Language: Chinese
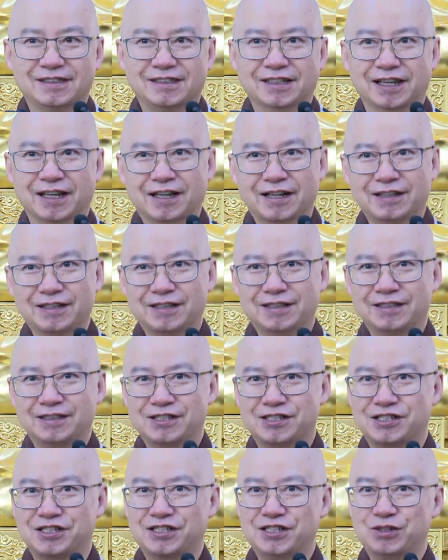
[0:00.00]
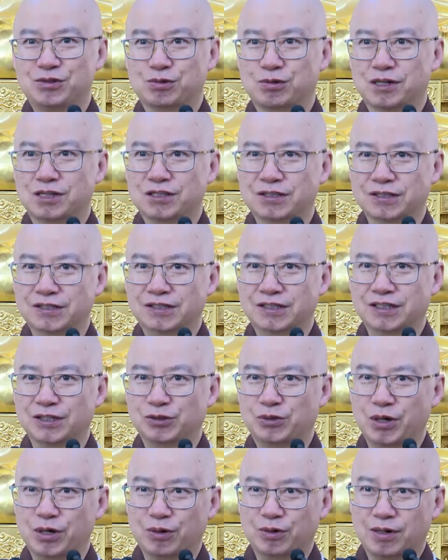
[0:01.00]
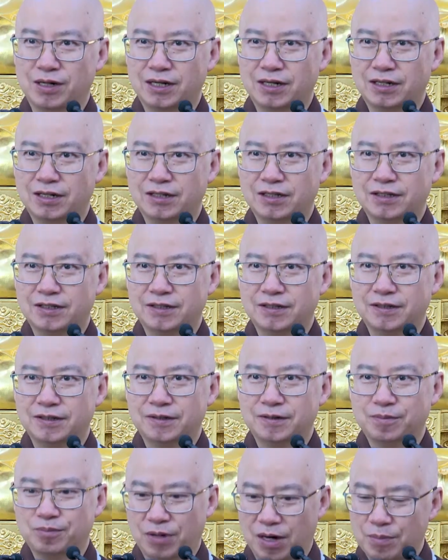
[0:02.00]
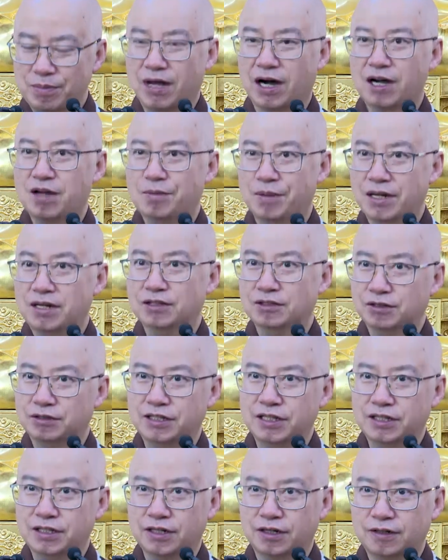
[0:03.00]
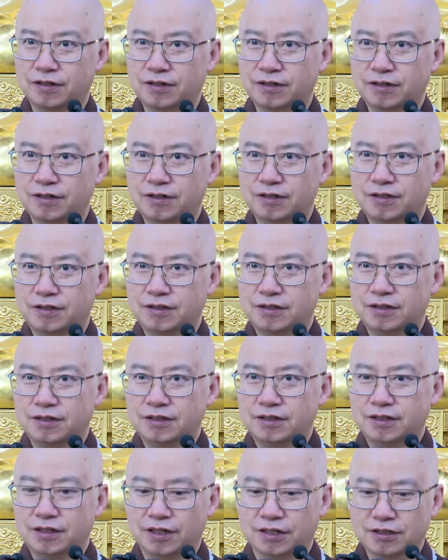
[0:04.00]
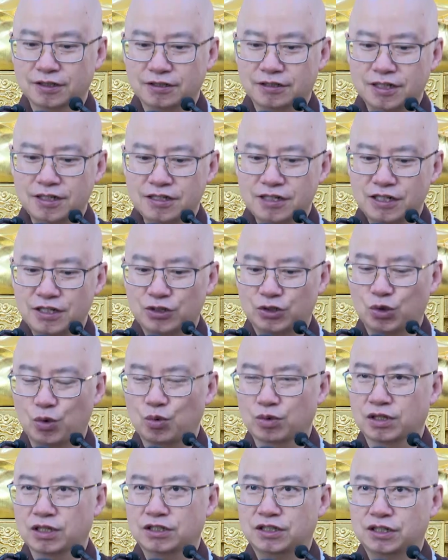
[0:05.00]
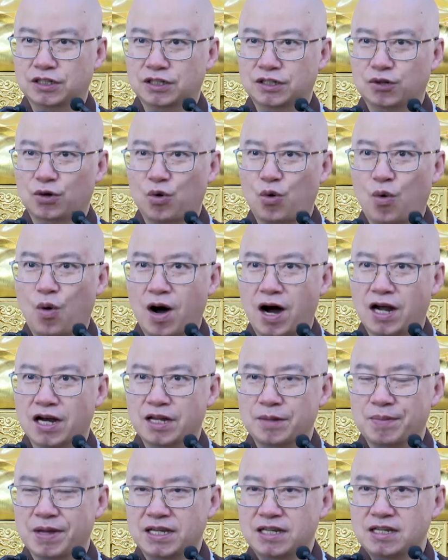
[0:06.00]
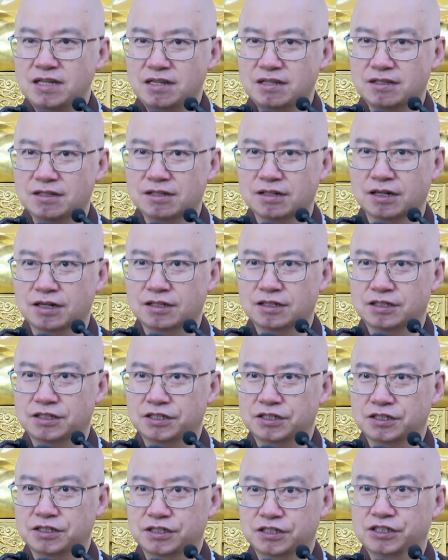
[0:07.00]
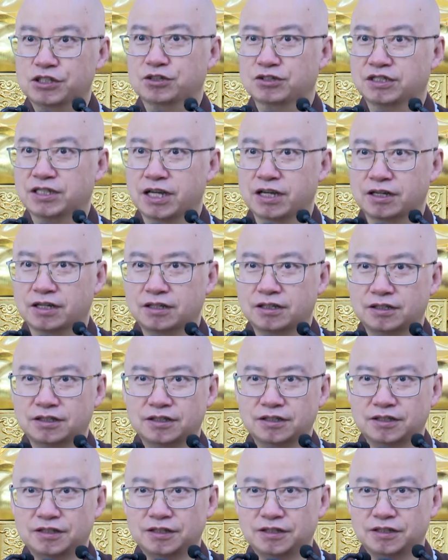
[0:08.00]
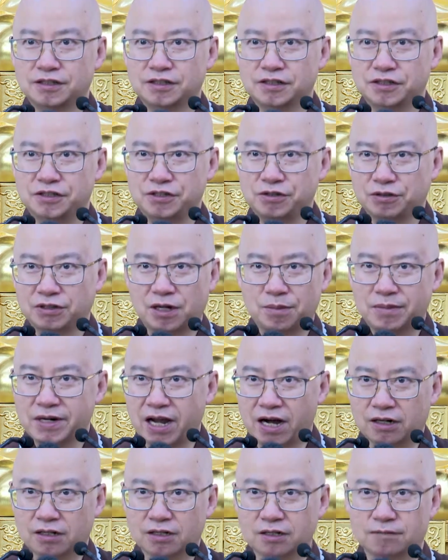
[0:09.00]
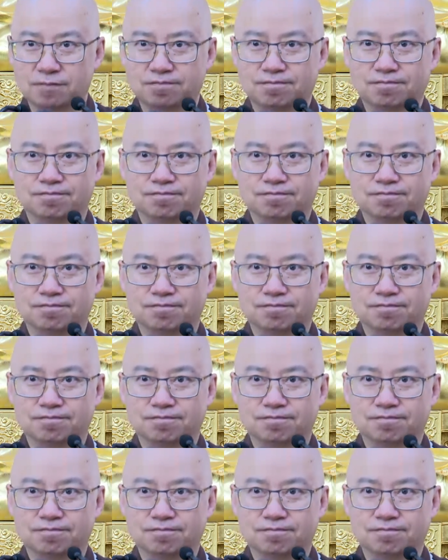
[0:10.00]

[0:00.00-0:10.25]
你看这师徒二人的对话，旁边还有别人都听到，可是真正懂得这个话里面意思的人只有谁呀？就他们两个人。